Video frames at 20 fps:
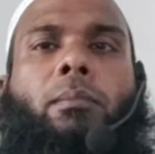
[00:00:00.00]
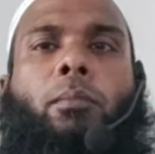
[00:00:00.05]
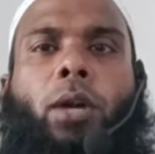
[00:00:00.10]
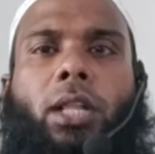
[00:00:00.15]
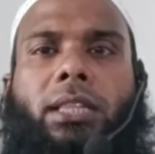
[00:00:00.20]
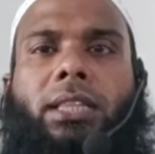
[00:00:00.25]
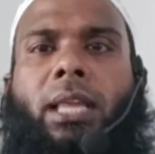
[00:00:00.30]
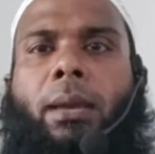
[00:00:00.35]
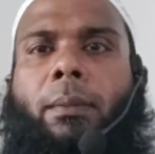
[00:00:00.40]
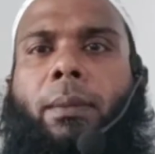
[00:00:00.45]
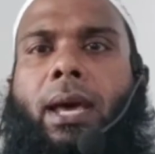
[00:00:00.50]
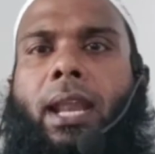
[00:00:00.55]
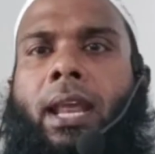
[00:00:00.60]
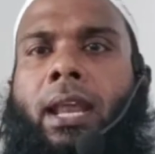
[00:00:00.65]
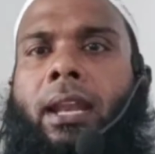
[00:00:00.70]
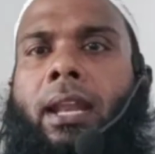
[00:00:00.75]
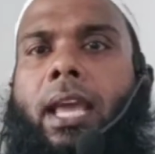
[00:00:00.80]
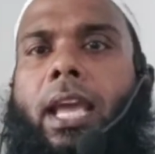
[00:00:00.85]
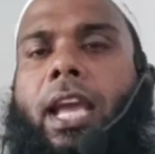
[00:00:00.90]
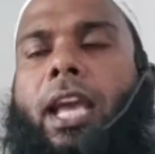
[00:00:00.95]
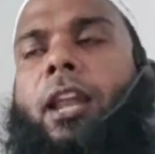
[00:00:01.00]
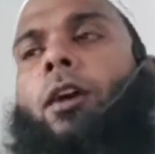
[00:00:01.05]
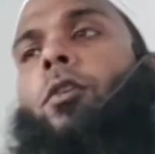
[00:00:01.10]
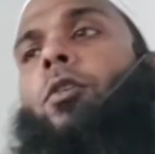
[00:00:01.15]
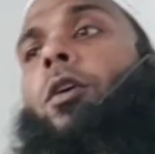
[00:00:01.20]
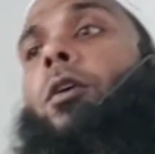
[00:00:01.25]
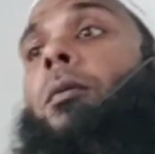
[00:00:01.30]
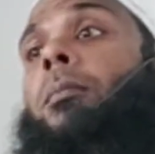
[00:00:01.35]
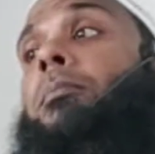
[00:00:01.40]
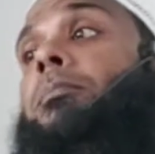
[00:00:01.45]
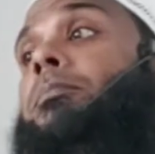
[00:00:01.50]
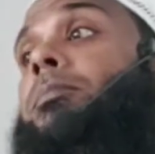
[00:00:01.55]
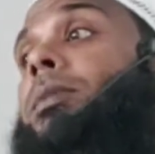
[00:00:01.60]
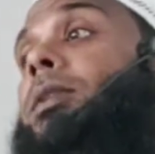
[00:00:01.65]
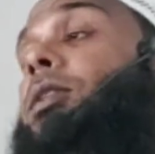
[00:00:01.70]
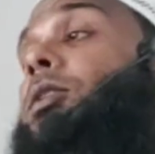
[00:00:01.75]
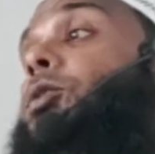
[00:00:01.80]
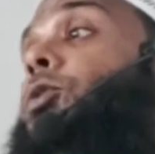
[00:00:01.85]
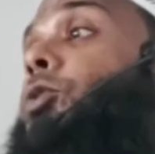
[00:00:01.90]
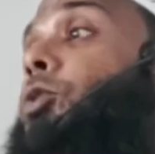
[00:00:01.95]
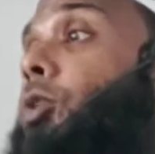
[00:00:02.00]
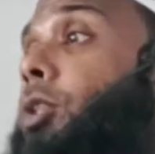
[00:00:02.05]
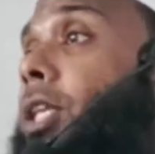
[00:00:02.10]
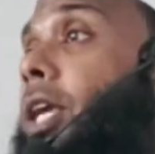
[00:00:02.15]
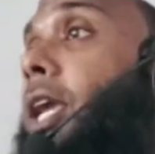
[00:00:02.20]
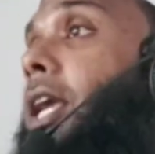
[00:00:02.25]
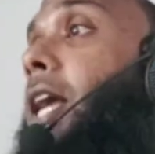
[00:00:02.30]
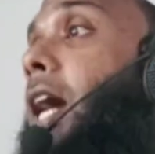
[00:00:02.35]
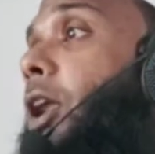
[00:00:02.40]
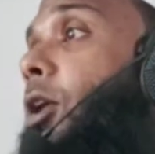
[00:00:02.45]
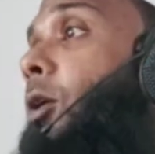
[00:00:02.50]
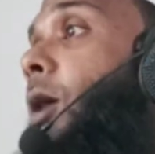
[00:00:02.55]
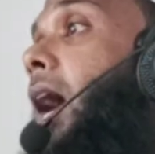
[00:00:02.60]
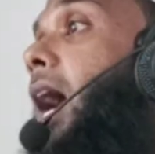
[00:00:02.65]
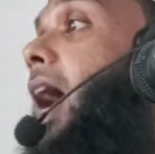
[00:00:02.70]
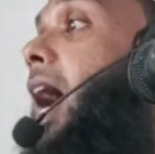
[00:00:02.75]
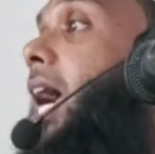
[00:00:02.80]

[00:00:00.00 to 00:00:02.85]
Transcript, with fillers: বলতে পারেন এরকম যদি কারো